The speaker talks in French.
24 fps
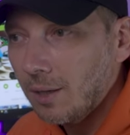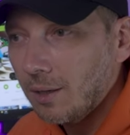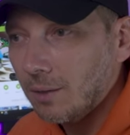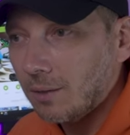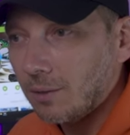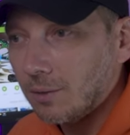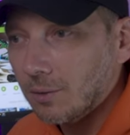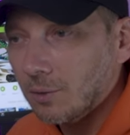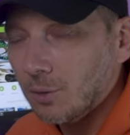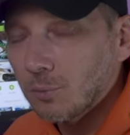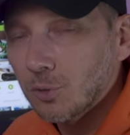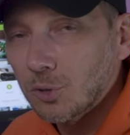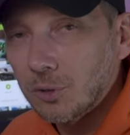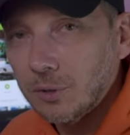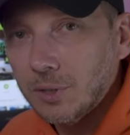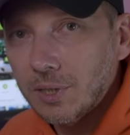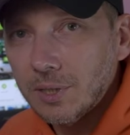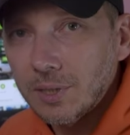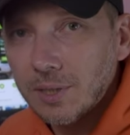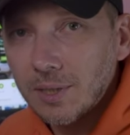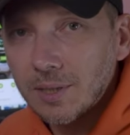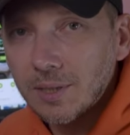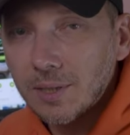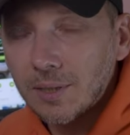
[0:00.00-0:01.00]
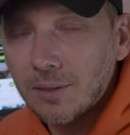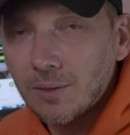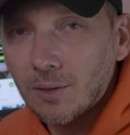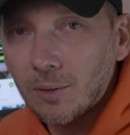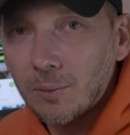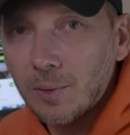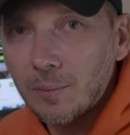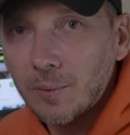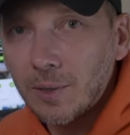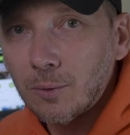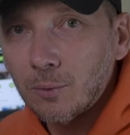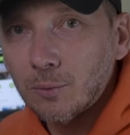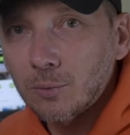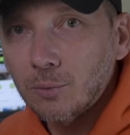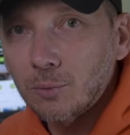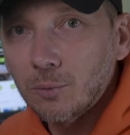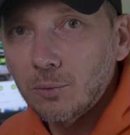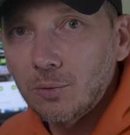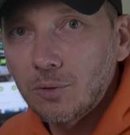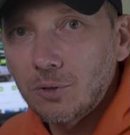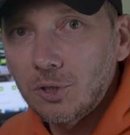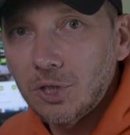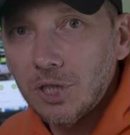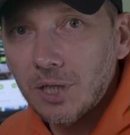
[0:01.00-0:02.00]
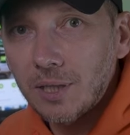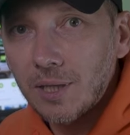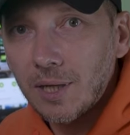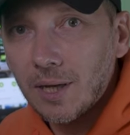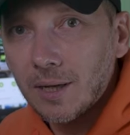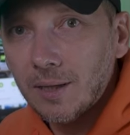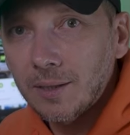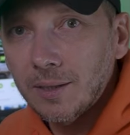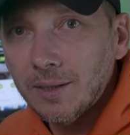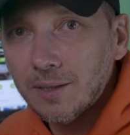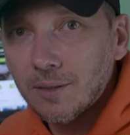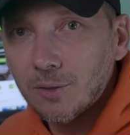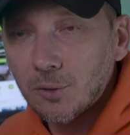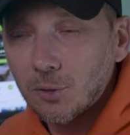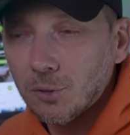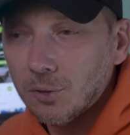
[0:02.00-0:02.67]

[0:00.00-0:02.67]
Alors comme je le disais, c'est quand même un contenu généraliste,